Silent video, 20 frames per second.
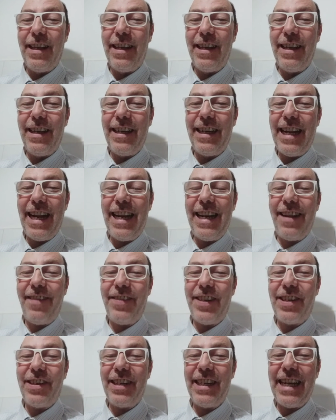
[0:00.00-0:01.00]
eh, nelle
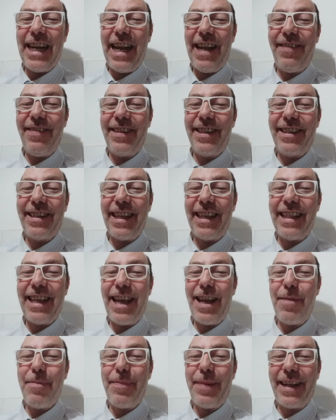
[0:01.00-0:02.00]
vicinanze
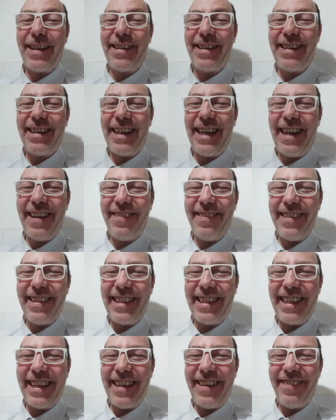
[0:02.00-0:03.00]
dei
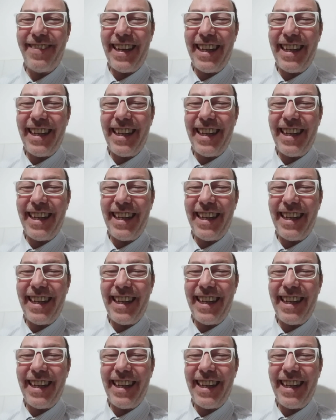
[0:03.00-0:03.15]
pazienti,